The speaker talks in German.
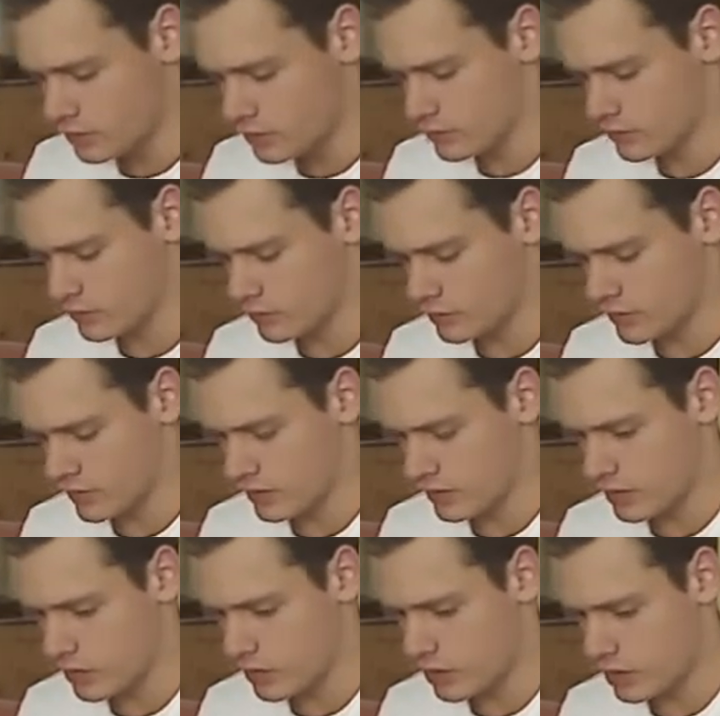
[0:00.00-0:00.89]
Zu
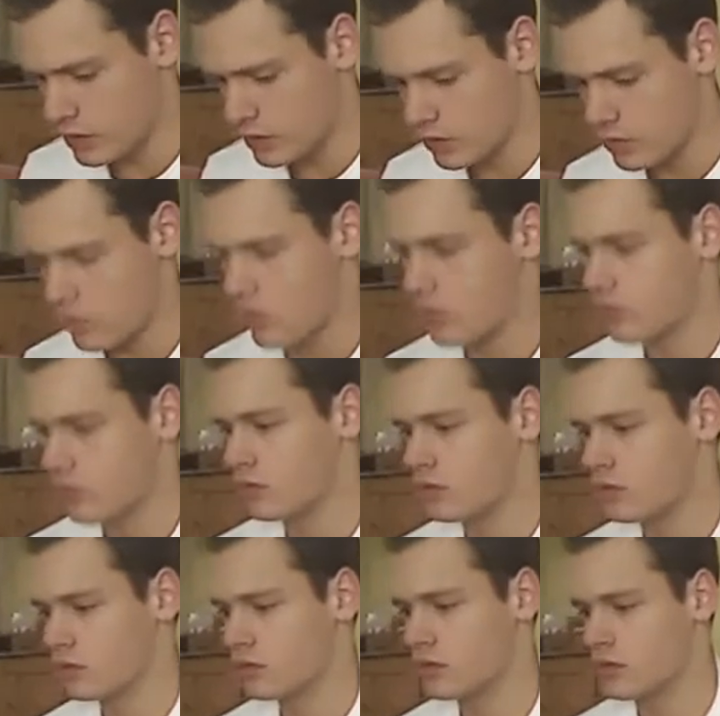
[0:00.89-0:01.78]
der
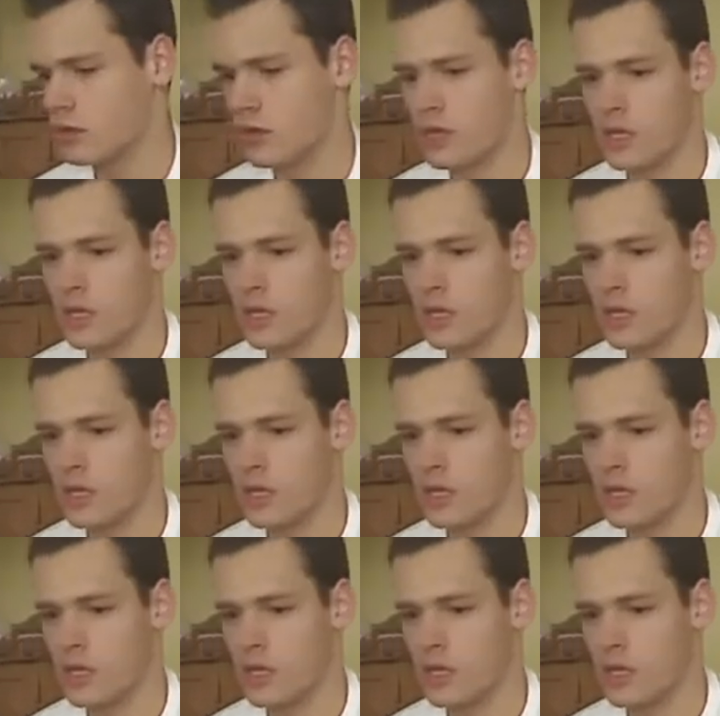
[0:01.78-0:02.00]
Lochung,